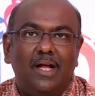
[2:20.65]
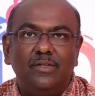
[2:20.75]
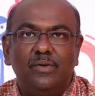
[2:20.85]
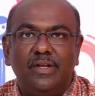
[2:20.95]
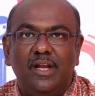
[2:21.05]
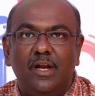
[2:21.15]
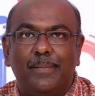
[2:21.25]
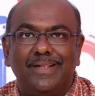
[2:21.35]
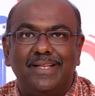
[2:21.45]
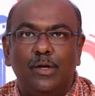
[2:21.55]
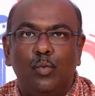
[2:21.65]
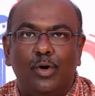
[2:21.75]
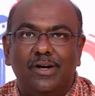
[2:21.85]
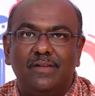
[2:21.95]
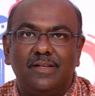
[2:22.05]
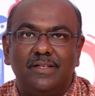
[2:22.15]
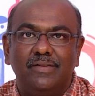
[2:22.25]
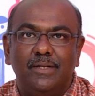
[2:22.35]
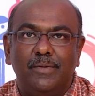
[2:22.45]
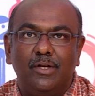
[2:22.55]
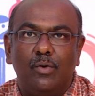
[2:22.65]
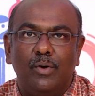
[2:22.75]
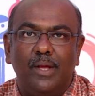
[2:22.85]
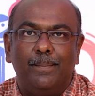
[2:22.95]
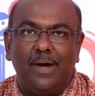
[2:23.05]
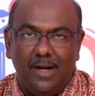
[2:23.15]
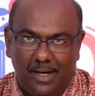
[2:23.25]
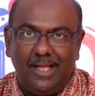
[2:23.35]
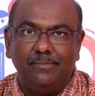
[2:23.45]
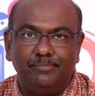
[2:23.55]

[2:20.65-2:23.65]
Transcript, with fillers: அதுக்கும் கீழே பார்த்தீங்கன்னா ஒன்றரை சதவீதம் இருக்கக்கூடிய பாலில்